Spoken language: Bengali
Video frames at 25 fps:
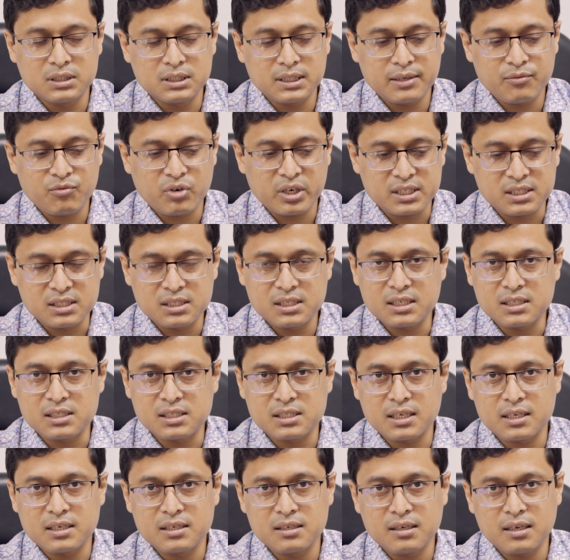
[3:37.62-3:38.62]
যে
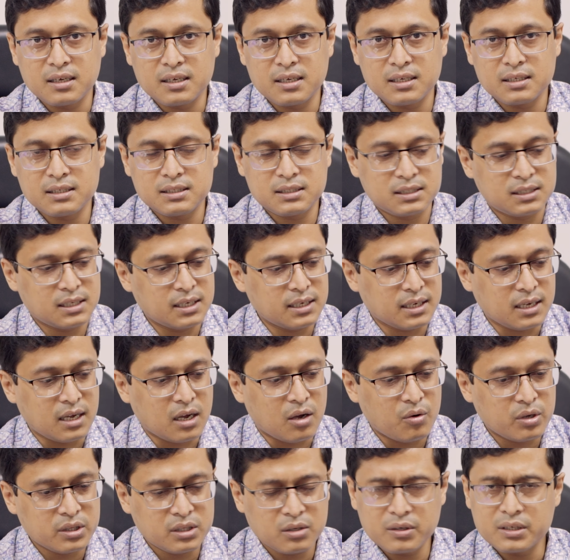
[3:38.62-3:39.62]
রেস্ট্রিকশন সেই
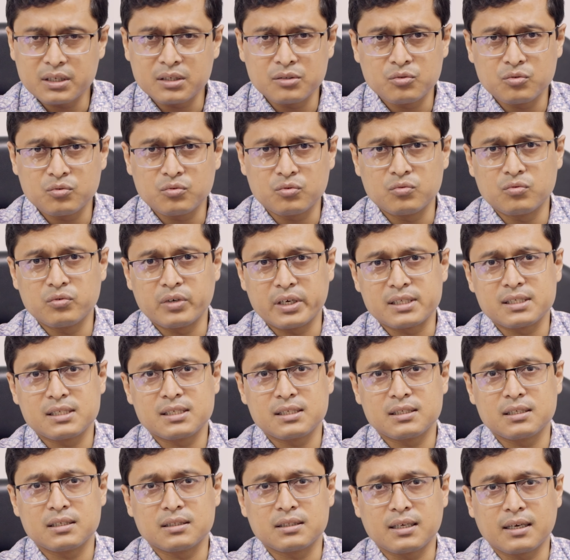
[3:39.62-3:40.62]
খাওয়া দাওয়ায় কিন্তু কোনো
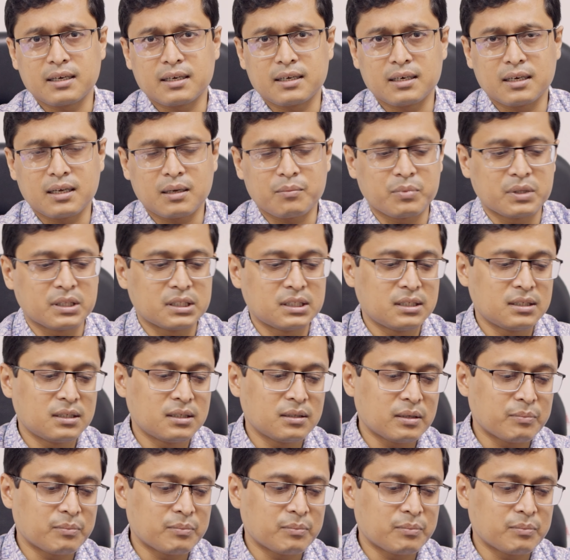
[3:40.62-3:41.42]
রেস্ট্রিকশন থাকে না আপনি